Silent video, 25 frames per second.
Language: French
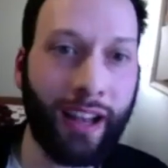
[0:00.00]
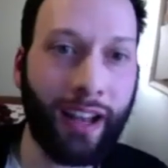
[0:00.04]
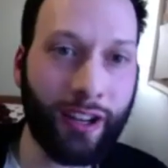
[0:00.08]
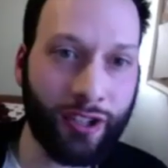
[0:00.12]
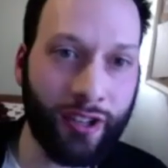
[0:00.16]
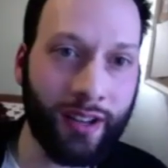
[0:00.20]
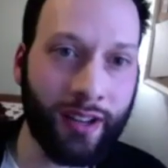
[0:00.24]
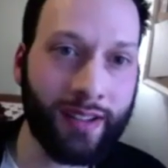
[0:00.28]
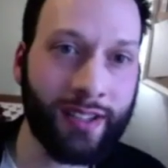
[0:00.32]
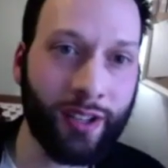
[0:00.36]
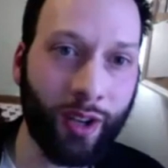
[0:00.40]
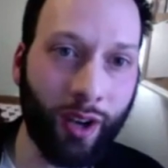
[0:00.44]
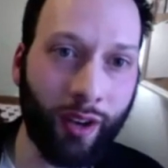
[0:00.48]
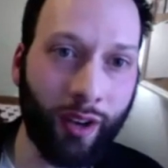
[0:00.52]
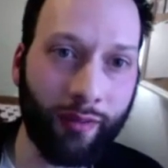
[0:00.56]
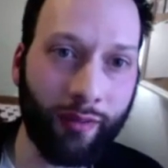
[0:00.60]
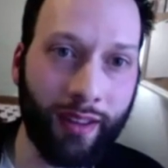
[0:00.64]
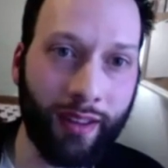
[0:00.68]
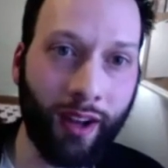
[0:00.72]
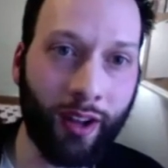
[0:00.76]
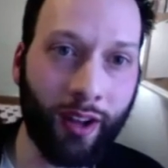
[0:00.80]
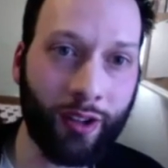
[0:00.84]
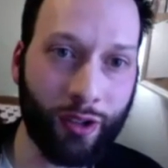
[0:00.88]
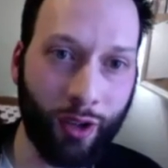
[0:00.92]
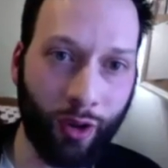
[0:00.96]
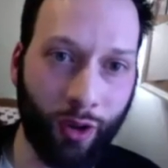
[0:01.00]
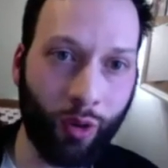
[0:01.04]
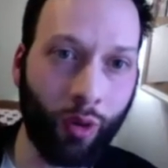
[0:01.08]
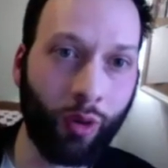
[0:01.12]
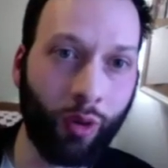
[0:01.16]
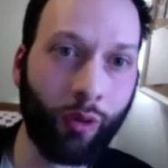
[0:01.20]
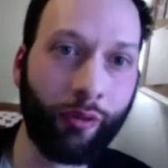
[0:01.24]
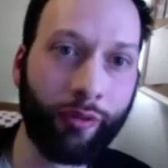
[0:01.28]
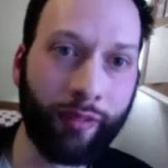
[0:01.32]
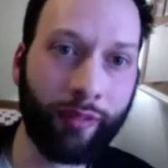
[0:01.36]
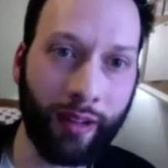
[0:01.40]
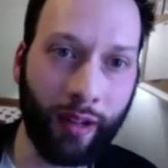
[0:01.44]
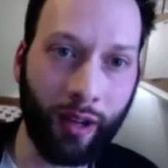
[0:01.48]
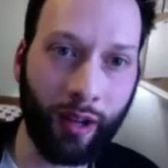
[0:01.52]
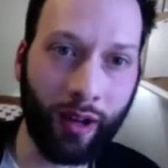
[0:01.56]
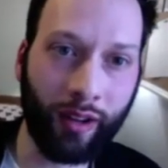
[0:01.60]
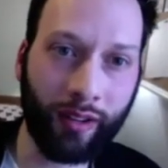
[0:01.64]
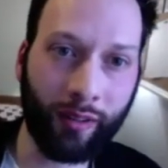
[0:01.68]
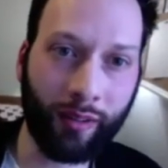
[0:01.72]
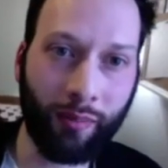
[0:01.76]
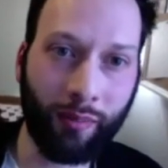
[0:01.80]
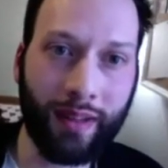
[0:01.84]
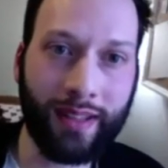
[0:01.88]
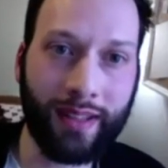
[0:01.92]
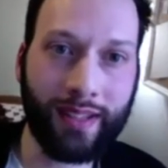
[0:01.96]
chance d'y revenir entre ce conflit-là
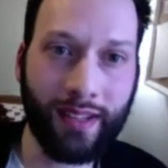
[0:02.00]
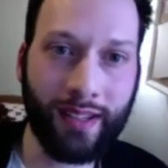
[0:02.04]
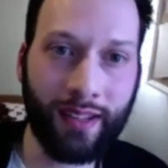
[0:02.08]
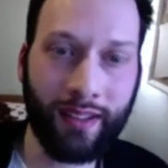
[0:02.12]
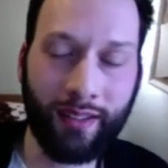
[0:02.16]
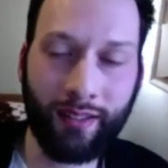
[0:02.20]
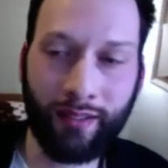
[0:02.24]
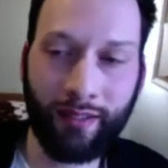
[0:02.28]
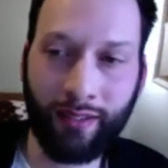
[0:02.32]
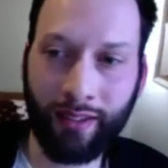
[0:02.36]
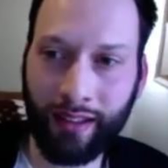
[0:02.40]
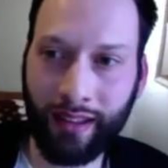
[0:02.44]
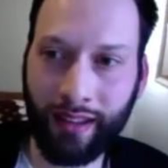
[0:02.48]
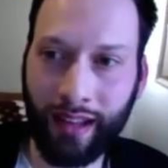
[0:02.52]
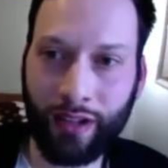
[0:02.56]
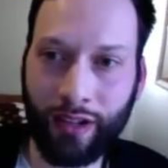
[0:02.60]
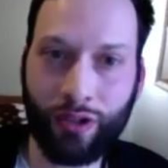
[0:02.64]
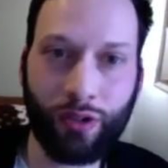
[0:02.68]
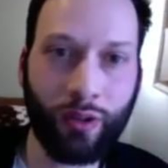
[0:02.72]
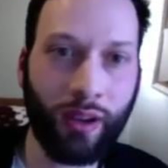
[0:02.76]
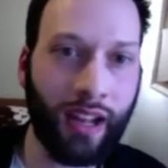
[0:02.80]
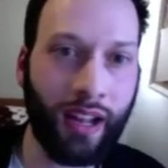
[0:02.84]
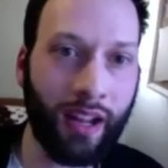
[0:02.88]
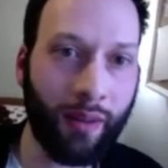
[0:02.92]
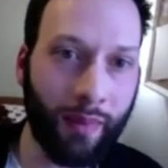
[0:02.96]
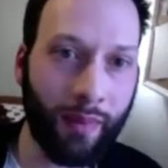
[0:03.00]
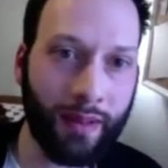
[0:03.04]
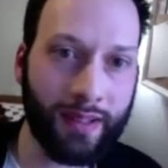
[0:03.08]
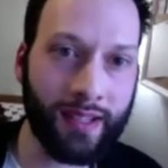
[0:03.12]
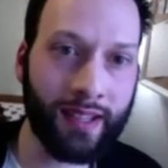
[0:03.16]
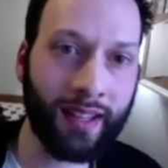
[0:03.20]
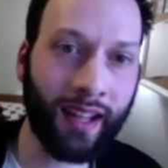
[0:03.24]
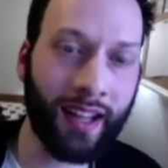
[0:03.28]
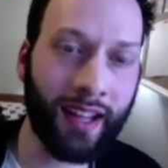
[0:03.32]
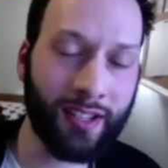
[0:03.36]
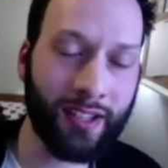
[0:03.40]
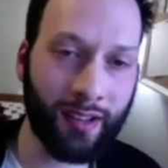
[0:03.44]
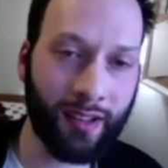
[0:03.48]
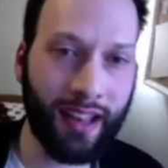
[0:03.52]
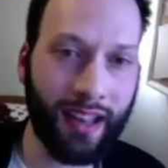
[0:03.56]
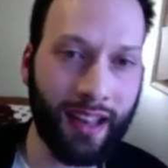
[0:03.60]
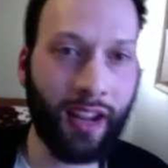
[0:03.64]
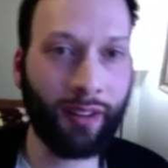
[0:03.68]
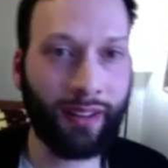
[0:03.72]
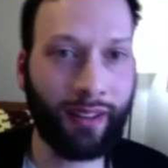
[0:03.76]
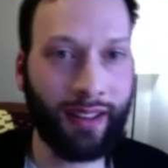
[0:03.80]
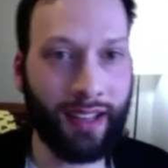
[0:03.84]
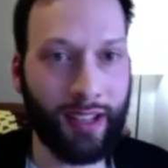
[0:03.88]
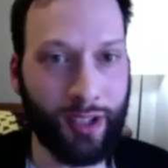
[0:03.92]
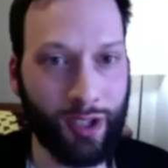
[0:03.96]
entre médecine naturelle, médecine traditionnelle,
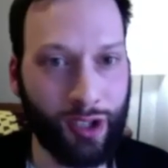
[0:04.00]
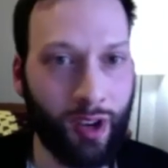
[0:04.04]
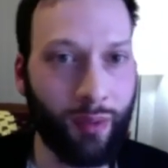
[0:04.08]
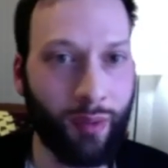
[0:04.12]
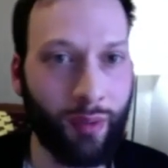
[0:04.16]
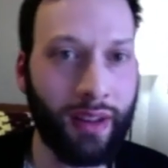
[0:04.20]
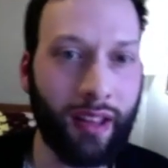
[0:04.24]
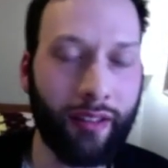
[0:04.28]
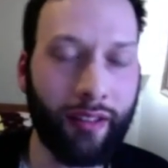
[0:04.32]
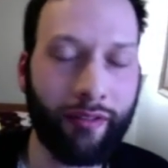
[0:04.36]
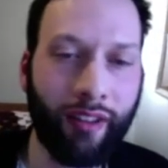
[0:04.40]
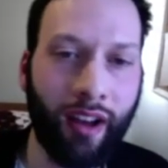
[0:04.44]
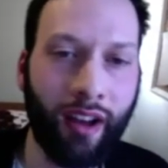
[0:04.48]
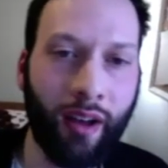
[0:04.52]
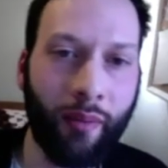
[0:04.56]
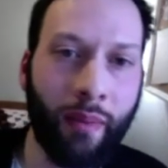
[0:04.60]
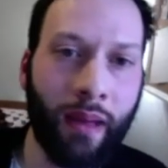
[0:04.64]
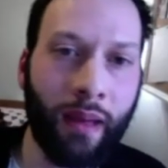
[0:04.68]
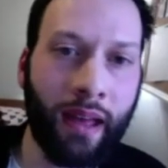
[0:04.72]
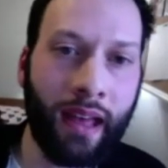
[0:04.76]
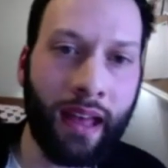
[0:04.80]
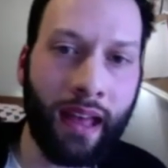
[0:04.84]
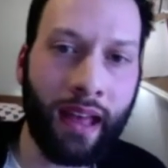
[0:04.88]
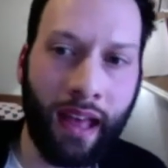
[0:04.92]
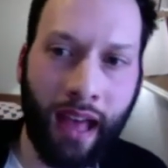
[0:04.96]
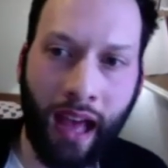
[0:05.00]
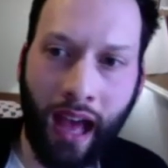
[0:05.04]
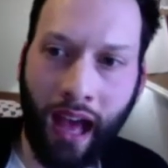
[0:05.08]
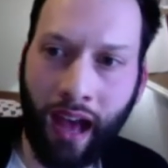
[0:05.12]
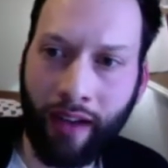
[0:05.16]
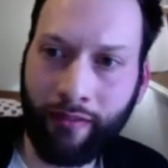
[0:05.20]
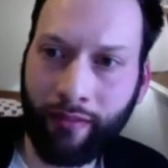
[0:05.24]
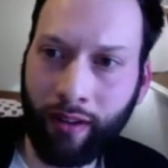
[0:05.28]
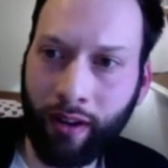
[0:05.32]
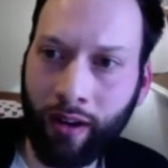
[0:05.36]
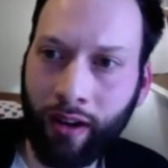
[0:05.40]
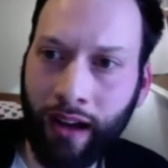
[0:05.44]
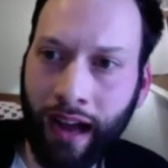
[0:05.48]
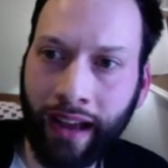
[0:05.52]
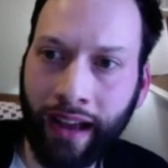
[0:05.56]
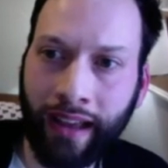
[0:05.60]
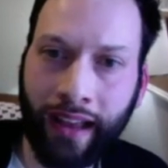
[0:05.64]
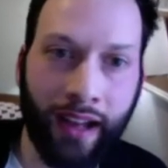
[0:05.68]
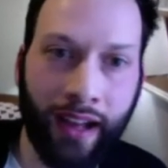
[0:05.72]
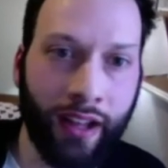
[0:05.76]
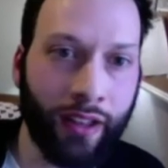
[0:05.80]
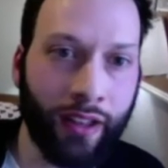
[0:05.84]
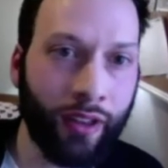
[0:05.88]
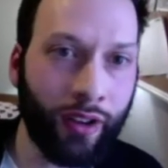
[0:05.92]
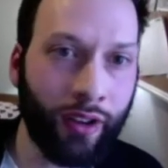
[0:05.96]
entre les hommes et les femmes. Avant,
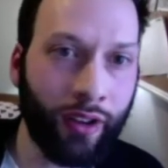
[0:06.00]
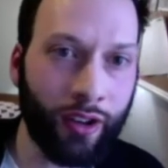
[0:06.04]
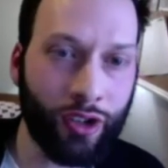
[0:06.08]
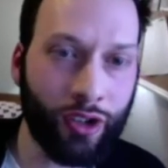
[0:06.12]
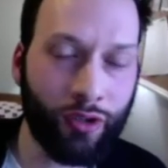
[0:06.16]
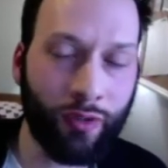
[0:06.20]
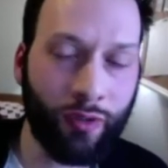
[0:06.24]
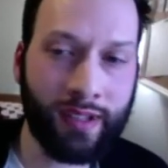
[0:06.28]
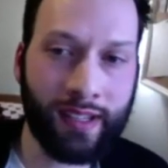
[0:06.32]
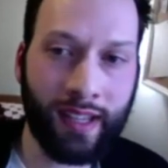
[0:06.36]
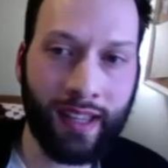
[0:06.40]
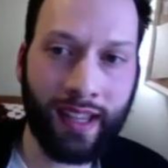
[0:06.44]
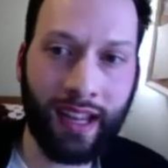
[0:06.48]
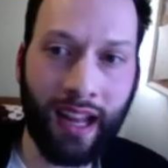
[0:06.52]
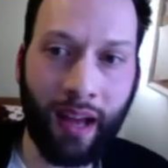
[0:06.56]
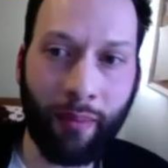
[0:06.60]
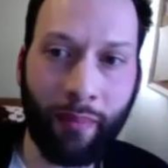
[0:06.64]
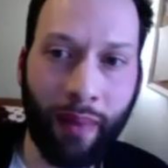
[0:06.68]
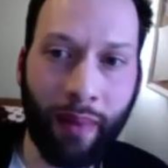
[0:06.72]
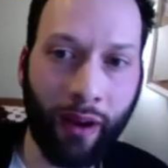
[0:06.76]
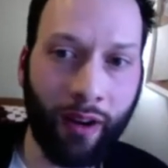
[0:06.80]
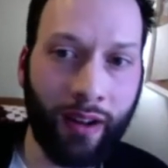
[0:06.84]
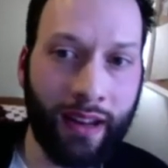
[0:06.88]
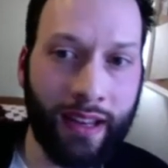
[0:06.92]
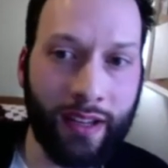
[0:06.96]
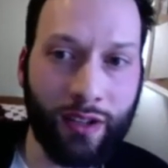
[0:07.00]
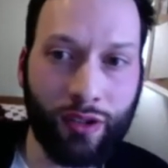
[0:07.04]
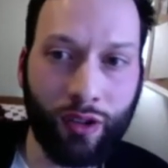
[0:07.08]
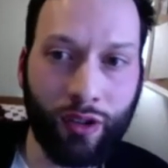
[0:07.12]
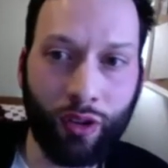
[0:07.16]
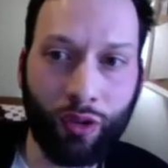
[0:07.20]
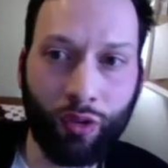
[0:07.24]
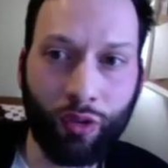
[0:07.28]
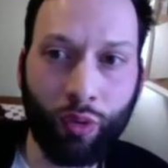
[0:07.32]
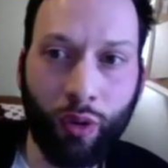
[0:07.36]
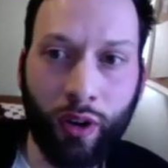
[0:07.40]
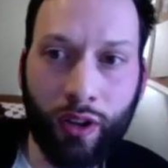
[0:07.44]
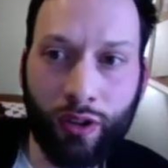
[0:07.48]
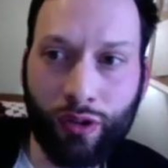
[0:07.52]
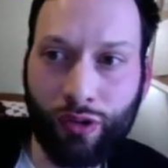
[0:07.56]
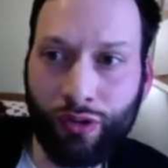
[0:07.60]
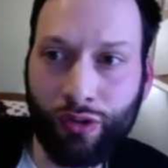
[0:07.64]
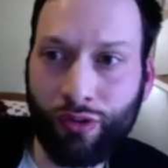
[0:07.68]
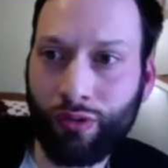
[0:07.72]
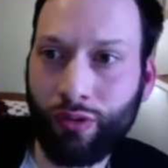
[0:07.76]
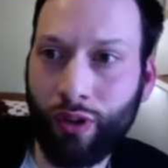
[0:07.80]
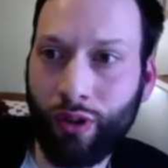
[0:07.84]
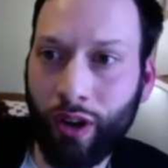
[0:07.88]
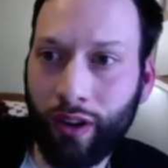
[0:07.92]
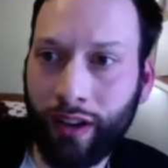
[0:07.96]
Ariane, euh, je vais te céder la parole. Est-ce que toi,
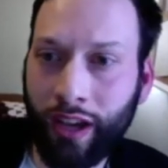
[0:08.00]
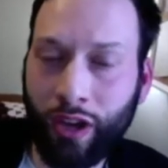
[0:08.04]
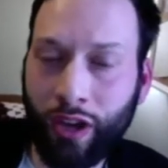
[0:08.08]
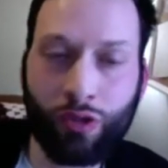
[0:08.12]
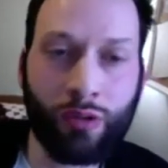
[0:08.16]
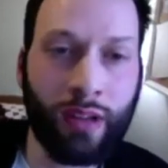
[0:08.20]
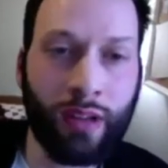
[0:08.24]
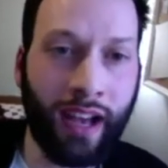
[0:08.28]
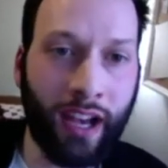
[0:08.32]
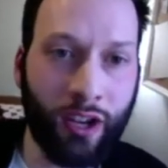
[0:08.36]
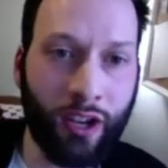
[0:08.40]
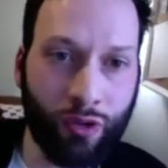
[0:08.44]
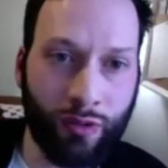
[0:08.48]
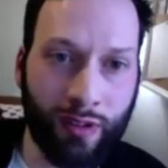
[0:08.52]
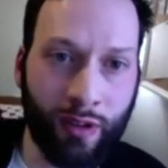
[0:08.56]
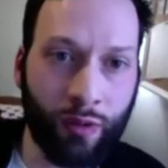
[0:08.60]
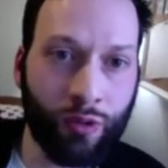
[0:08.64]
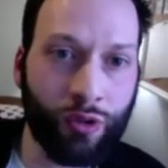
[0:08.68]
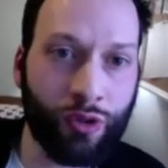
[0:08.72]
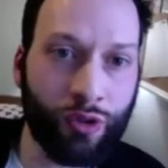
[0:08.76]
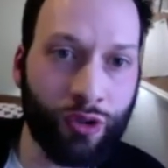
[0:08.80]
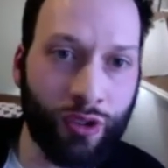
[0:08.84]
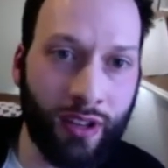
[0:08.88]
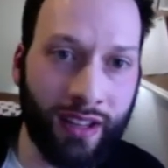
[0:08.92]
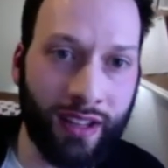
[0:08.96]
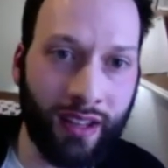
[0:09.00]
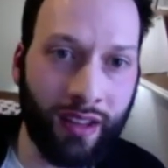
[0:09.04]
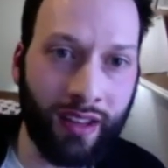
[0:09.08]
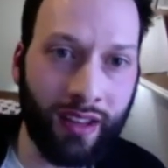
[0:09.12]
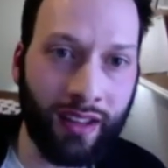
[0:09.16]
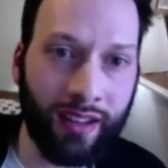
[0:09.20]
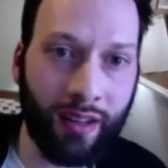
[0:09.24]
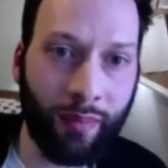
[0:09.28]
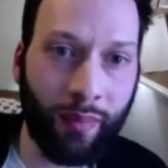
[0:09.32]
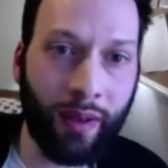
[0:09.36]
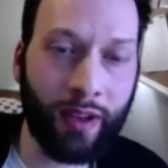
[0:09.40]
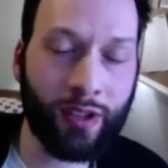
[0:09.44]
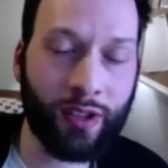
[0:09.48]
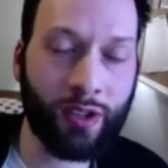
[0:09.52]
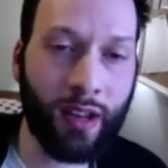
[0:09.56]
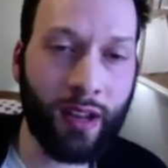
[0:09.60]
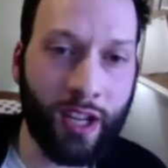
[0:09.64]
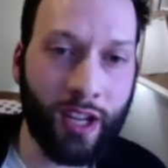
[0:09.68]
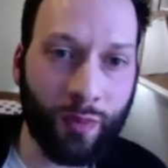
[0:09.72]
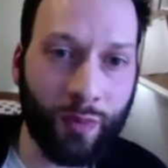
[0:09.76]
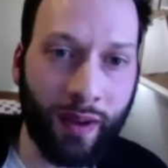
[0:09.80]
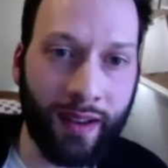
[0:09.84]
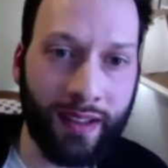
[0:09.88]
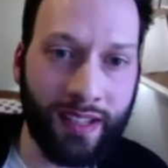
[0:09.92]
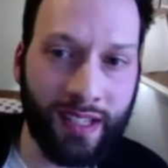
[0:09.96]
tu as quelque chose à rajouter au sujet des
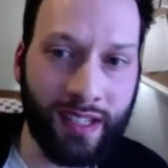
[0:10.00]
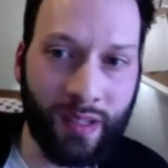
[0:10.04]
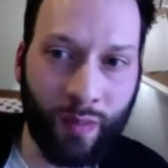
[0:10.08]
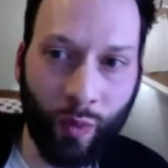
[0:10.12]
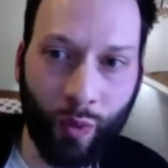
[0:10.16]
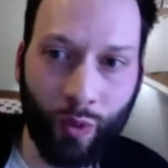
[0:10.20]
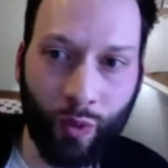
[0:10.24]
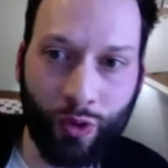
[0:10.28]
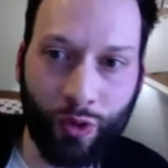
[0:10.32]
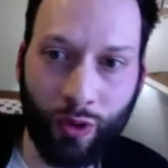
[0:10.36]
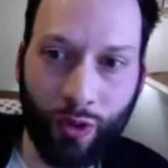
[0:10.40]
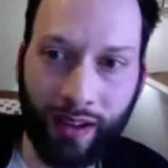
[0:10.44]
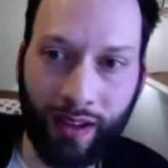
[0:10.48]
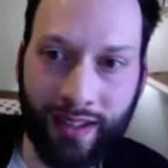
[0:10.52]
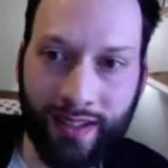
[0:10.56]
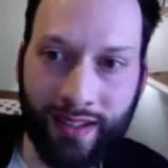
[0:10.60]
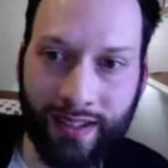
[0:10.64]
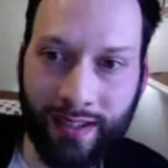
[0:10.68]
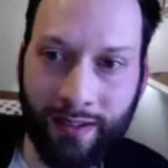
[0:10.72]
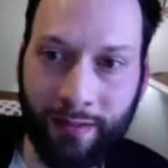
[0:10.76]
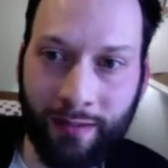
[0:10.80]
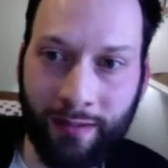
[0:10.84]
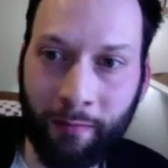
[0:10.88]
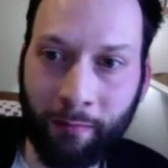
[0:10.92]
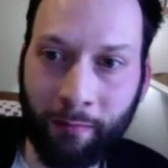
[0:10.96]
personnages principaux du récit?